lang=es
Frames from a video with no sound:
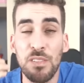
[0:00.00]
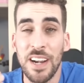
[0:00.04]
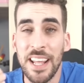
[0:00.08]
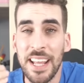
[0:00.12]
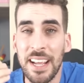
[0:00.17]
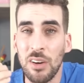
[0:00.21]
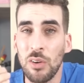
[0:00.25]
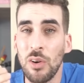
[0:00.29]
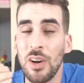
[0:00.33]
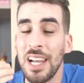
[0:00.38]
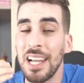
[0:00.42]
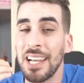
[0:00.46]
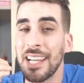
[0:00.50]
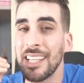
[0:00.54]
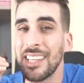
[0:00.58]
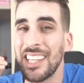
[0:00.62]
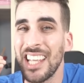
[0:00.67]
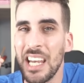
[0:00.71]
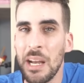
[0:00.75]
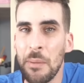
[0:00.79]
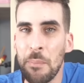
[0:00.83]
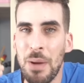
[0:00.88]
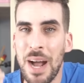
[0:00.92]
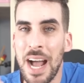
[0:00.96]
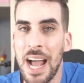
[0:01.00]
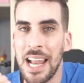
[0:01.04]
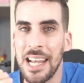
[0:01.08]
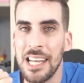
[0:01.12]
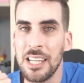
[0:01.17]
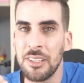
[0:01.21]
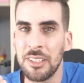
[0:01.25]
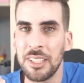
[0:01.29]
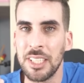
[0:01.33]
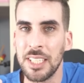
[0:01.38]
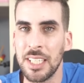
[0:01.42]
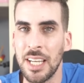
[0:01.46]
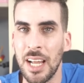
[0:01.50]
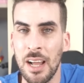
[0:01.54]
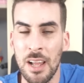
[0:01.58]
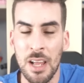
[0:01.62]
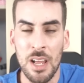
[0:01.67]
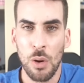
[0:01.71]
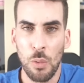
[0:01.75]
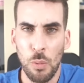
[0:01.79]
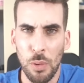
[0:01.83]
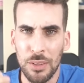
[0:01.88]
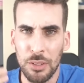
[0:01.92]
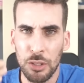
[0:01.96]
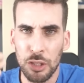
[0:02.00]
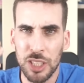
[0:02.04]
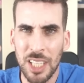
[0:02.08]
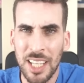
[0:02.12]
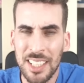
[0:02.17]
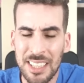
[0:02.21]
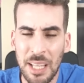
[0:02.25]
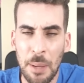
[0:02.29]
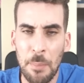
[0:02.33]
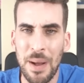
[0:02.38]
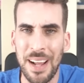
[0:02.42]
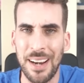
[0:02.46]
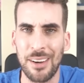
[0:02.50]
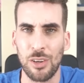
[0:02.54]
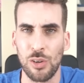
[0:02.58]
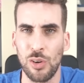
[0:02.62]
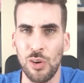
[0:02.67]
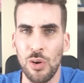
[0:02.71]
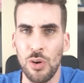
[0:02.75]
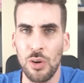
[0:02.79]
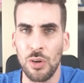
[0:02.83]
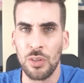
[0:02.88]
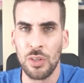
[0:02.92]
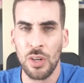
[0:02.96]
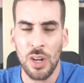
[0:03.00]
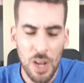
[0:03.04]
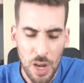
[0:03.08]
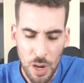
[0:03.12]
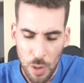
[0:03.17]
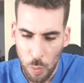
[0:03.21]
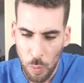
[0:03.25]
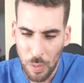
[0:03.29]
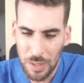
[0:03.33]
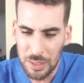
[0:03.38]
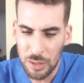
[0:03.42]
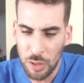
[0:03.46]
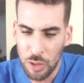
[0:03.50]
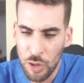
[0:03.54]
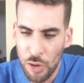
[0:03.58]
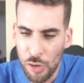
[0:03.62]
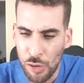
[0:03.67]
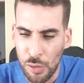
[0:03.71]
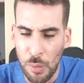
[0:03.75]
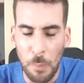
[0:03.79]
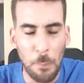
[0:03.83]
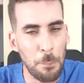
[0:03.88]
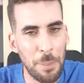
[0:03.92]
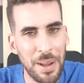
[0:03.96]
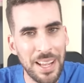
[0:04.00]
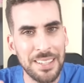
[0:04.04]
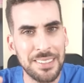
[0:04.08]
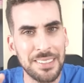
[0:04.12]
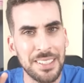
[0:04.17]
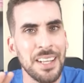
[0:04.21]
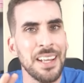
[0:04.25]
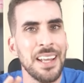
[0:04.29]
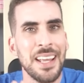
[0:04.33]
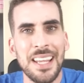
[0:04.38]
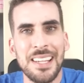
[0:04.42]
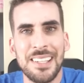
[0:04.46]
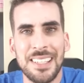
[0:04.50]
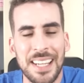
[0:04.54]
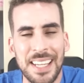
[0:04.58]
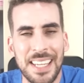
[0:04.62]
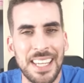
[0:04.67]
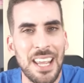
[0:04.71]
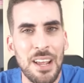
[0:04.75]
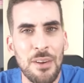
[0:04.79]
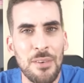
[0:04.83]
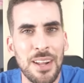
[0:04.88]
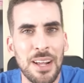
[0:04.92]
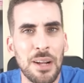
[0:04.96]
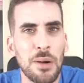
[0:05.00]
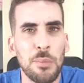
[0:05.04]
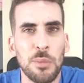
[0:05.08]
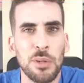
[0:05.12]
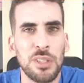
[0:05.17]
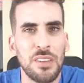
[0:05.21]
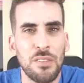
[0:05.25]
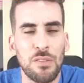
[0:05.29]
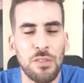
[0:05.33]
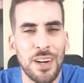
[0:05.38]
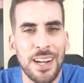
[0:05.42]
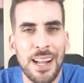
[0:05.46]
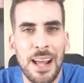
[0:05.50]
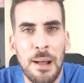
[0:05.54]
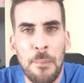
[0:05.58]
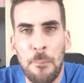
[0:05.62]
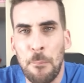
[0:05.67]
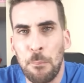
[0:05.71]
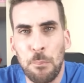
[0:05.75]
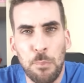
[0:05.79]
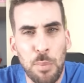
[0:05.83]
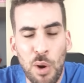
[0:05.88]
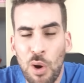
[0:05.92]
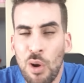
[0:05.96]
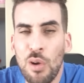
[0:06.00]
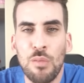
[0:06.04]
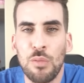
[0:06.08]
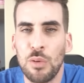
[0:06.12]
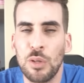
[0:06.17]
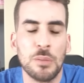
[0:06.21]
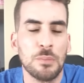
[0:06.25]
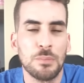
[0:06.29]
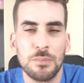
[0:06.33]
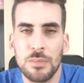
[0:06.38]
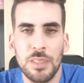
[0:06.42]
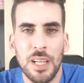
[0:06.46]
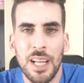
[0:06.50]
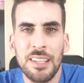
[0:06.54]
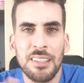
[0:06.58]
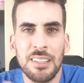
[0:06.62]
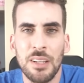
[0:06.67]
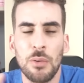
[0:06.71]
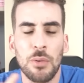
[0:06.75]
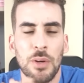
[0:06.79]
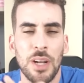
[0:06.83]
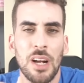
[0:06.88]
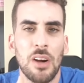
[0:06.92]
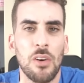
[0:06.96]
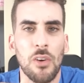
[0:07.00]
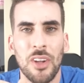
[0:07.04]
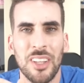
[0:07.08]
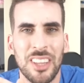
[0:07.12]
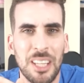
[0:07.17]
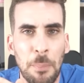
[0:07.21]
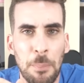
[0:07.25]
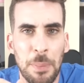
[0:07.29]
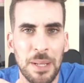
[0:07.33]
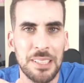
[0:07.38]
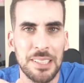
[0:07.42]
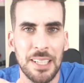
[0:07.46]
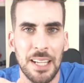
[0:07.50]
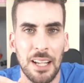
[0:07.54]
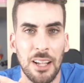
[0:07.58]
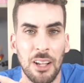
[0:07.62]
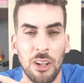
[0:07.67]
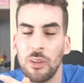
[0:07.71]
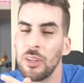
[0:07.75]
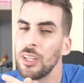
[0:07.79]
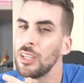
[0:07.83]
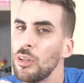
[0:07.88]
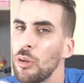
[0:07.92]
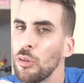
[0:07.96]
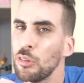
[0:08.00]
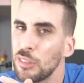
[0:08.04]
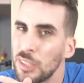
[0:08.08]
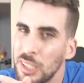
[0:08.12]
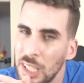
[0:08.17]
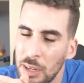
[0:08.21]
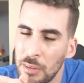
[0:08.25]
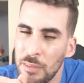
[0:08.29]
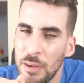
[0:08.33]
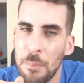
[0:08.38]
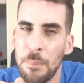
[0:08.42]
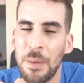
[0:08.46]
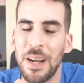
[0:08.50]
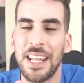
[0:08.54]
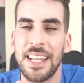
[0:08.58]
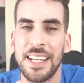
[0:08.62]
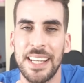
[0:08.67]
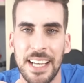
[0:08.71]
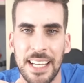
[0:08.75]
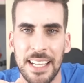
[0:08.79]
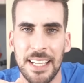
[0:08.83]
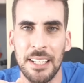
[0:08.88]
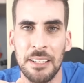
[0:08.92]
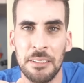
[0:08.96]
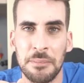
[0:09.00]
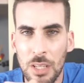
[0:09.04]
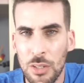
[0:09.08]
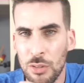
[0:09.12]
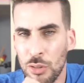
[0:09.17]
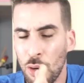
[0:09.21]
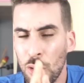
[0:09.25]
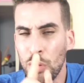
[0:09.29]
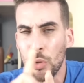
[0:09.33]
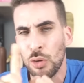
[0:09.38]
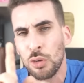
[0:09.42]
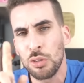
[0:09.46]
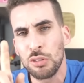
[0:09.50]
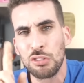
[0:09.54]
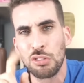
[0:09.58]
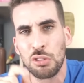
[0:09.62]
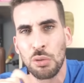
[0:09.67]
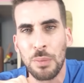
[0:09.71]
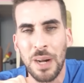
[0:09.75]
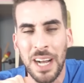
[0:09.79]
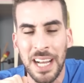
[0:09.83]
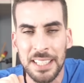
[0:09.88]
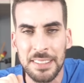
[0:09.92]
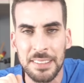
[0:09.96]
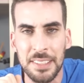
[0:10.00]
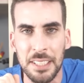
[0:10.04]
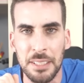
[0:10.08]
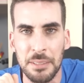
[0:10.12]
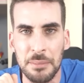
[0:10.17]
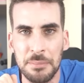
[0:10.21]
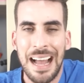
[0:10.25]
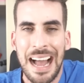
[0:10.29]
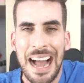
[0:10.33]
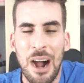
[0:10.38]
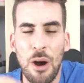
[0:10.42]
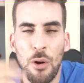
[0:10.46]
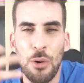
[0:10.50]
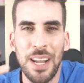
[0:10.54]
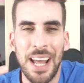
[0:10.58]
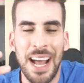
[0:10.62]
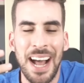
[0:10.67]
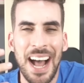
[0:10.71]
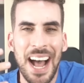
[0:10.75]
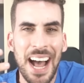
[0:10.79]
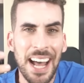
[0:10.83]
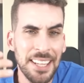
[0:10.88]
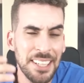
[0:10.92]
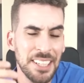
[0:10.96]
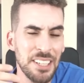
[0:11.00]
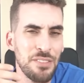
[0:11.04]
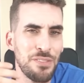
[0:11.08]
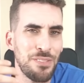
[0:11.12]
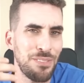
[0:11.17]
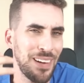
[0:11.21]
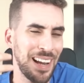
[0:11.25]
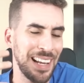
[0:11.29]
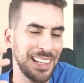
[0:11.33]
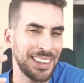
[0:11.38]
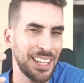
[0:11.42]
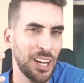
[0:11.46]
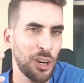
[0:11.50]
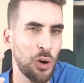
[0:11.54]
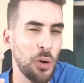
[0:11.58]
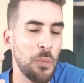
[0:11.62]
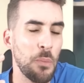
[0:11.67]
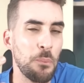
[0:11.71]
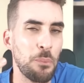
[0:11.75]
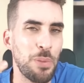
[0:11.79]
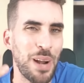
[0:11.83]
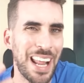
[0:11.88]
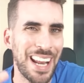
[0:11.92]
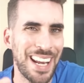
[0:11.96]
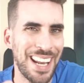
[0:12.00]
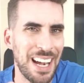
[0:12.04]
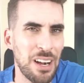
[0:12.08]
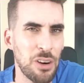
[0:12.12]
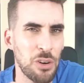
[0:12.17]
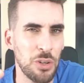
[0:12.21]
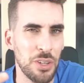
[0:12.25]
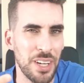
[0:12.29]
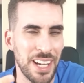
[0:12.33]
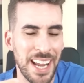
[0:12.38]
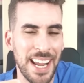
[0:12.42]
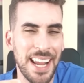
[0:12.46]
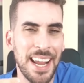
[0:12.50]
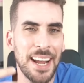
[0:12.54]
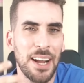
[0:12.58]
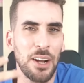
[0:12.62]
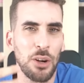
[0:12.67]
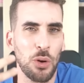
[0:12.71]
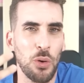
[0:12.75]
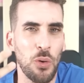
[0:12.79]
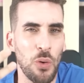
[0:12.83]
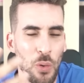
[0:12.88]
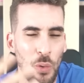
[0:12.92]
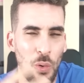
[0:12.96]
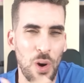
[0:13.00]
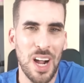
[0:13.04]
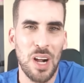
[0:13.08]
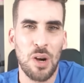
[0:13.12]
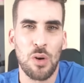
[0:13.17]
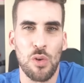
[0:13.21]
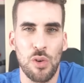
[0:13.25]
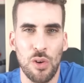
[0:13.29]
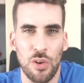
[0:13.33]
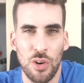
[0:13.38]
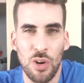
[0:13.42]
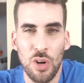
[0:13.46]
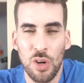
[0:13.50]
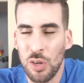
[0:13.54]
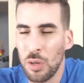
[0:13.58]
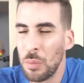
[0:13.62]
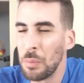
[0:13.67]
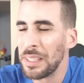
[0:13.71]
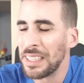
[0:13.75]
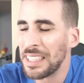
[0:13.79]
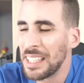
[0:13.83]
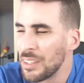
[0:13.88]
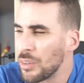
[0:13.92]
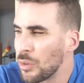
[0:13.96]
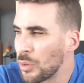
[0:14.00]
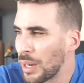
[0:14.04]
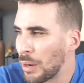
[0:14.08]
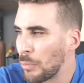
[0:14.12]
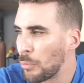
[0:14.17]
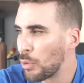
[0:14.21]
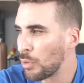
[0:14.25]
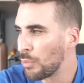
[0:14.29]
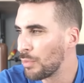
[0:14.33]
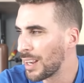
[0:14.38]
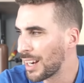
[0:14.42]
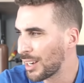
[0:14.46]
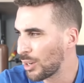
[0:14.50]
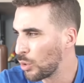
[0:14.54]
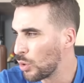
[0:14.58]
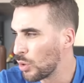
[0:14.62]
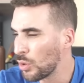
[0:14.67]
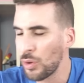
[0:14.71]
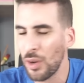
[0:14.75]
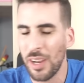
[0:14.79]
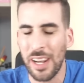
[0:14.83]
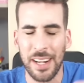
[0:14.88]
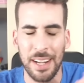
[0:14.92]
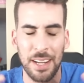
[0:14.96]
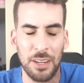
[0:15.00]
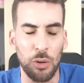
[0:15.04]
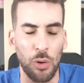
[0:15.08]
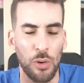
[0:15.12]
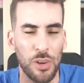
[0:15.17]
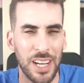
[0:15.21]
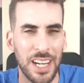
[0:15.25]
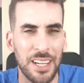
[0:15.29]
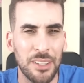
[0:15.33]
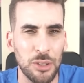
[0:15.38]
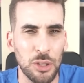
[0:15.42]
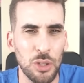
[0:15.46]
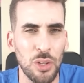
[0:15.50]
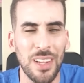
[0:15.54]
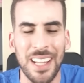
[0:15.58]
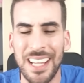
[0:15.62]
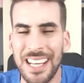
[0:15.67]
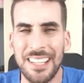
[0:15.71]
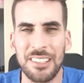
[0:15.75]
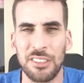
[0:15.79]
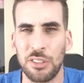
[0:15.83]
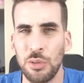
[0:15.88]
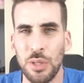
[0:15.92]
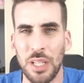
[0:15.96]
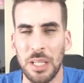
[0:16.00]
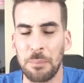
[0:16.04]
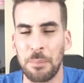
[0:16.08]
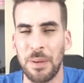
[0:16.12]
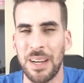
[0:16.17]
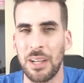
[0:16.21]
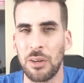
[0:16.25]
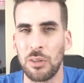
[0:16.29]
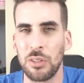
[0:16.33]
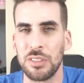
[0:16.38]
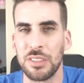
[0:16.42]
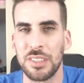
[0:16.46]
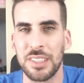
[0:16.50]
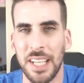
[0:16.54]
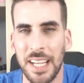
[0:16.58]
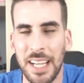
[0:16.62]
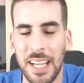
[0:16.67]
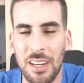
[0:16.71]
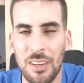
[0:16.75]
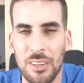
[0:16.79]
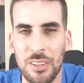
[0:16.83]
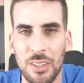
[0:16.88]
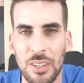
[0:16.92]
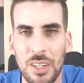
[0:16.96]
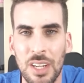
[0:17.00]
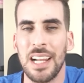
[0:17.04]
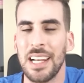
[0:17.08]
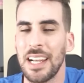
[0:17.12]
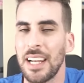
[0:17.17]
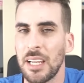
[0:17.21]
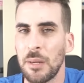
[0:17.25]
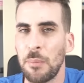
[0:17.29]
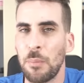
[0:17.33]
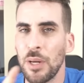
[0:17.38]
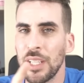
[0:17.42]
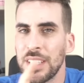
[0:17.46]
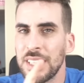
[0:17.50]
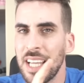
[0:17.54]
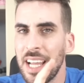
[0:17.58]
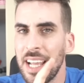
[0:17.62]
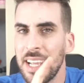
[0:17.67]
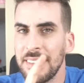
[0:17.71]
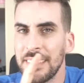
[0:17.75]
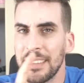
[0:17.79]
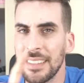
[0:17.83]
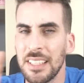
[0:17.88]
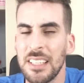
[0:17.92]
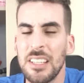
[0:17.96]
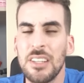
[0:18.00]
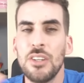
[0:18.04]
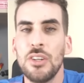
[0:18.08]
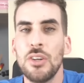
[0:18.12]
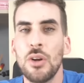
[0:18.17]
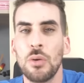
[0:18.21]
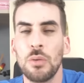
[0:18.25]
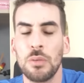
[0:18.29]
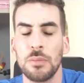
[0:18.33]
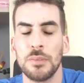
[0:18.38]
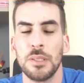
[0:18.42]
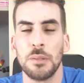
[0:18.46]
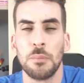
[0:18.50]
fresco es el que tiene más alicina. Cuando ya está marrón, cuando lo rompes y se quiebra como si fuera polvo, ese es un ajo está pasado y no sirve para nada. No lo consumas así. Ahora, ¿hace falta comprar ajo negro o ajo rojo? ¿Me tengo que volver loco y recorrer toda la ciudad para conseguirlo? La respuesta es no,